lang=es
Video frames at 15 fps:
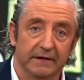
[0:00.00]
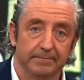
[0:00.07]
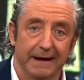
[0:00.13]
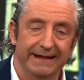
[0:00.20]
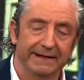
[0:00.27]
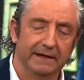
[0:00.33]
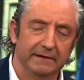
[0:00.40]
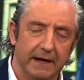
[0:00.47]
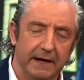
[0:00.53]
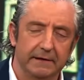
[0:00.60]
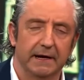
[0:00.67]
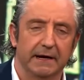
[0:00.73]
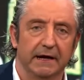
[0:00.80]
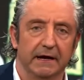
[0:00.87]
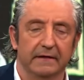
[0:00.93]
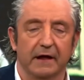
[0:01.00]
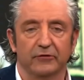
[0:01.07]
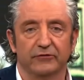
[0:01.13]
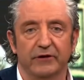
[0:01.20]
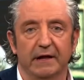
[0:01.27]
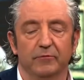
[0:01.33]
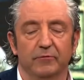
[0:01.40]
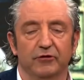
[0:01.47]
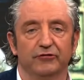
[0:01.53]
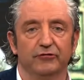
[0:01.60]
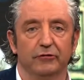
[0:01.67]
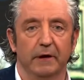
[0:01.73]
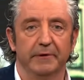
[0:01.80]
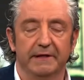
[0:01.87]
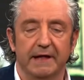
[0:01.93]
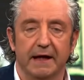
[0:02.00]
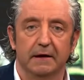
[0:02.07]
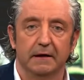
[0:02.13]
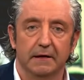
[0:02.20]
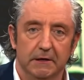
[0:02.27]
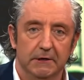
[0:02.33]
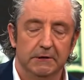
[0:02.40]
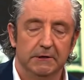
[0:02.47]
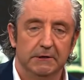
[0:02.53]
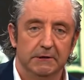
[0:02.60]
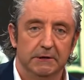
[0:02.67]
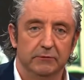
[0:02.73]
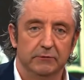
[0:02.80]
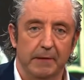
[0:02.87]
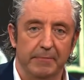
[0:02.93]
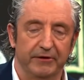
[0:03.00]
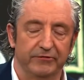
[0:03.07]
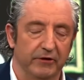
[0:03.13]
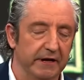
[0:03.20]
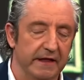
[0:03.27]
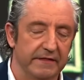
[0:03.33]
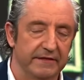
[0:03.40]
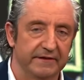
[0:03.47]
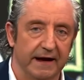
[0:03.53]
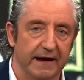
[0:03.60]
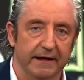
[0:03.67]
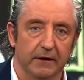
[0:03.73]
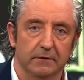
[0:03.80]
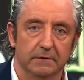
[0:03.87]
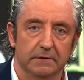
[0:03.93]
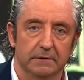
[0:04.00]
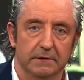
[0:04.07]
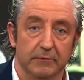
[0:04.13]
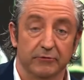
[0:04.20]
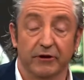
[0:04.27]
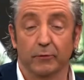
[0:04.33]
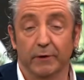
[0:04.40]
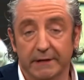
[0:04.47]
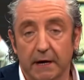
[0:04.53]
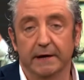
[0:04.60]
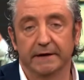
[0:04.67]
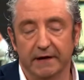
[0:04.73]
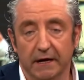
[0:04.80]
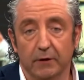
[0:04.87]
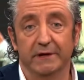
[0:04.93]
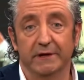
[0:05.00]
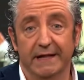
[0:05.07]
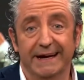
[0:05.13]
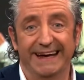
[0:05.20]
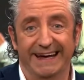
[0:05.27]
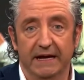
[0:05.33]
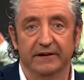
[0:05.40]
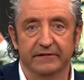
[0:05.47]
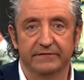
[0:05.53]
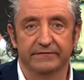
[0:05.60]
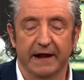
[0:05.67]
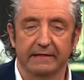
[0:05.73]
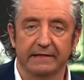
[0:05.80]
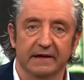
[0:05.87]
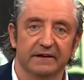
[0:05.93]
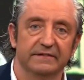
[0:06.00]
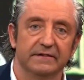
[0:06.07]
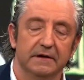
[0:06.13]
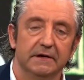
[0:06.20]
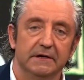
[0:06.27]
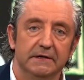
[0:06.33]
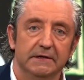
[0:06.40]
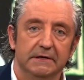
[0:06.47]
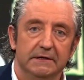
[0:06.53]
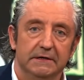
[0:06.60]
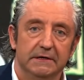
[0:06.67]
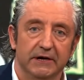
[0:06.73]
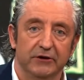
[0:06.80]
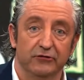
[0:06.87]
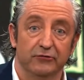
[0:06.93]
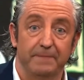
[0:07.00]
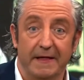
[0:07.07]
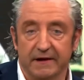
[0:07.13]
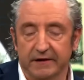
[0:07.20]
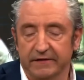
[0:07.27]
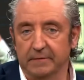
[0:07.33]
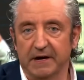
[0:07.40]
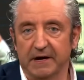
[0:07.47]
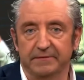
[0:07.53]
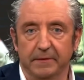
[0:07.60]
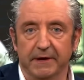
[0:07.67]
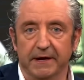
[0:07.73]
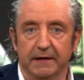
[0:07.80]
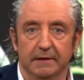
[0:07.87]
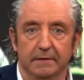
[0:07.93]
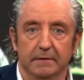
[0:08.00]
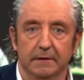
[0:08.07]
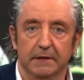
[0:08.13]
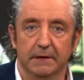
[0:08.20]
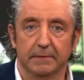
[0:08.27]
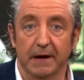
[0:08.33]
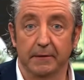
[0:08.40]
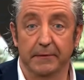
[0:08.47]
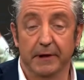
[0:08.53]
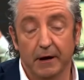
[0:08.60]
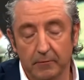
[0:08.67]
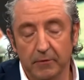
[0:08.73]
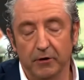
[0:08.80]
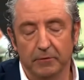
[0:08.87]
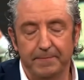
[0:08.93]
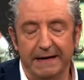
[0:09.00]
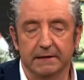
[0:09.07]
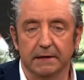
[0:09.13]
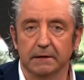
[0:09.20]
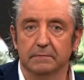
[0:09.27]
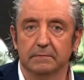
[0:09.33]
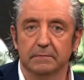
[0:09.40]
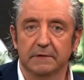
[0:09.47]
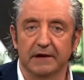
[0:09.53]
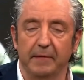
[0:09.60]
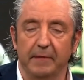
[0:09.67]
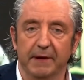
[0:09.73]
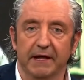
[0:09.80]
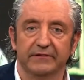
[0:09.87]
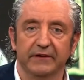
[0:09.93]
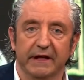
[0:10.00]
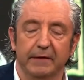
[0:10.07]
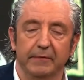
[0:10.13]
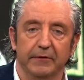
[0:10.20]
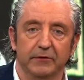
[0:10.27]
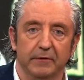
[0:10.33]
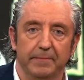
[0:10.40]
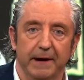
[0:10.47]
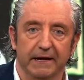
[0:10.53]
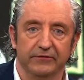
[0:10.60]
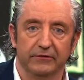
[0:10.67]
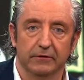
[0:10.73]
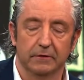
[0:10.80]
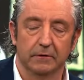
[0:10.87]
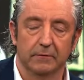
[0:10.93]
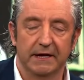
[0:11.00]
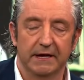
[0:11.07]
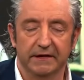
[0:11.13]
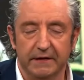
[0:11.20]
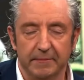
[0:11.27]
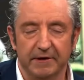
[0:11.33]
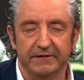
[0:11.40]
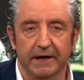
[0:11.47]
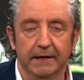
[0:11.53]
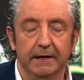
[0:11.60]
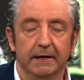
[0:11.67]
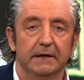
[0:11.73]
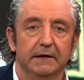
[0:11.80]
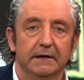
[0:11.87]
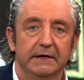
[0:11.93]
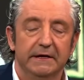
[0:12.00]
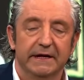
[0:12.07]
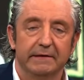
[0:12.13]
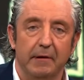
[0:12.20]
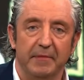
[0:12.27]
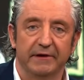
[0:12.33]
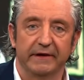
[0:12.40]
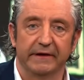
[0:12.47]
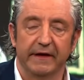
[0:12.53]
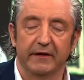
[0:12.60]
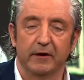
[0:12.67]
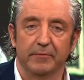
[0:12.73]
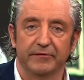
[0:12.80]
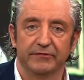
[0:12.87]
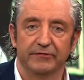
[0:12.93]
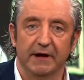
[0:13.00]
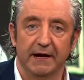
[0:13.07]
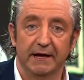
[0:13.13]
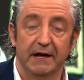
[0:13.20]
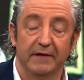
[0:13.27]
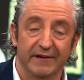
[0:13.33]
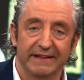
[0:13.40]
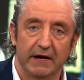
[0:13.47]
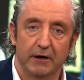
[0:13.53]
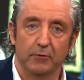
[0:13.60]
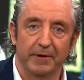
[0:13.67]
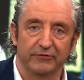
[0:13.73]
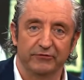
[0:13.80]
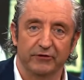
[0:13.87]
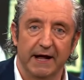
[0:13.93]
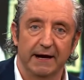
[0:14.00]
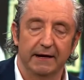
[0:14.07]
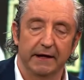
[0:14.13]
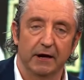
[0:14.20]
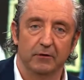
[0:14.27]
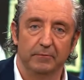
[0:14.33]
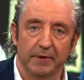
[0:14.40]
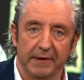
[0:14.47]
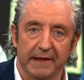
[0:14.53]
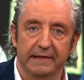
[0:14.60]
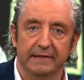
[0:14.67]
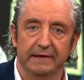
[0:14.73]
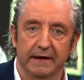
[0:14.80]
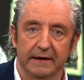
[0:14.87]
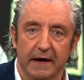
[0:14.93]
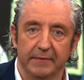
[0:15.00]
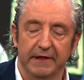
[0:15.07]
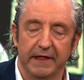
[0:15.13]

para intentar tranquilizar los ánimos o evitar una presión innecesaria. ¿no? Tenemos en cuenta, hay que tener en cuenta que él es francés y que sus padres además viven y van a vivir, a lo mejor parte de la familia seguirá viviendo en París. ¿no? Con lo cual hay temas ahí que van más allá de lo profesional y que afectan a lo personal y a la convivencia y a la